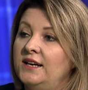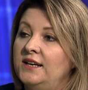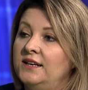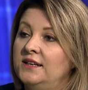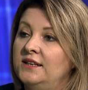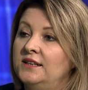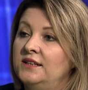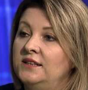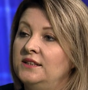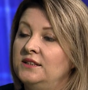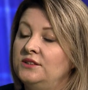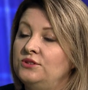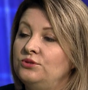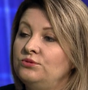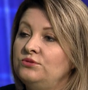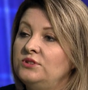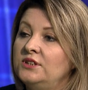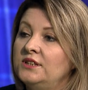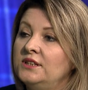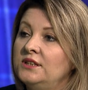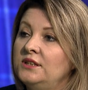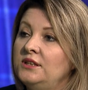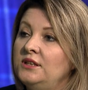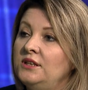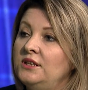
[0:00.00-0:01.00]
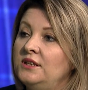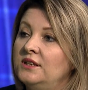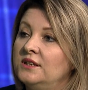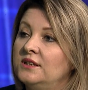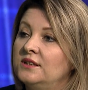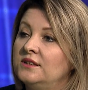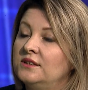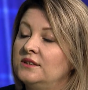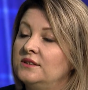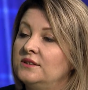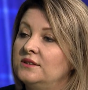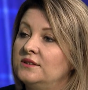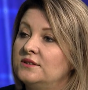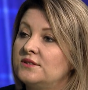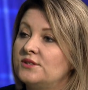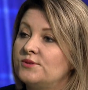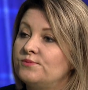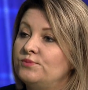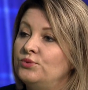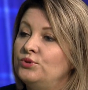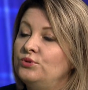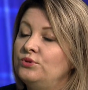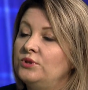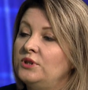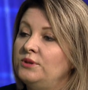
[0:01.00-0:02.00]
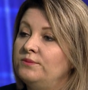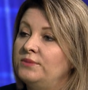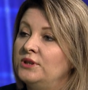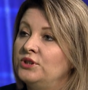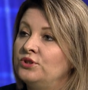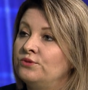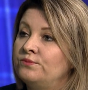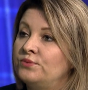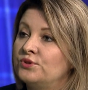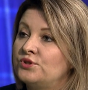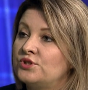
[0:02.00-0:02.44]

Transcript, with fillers: E, tutaj e, spółki będą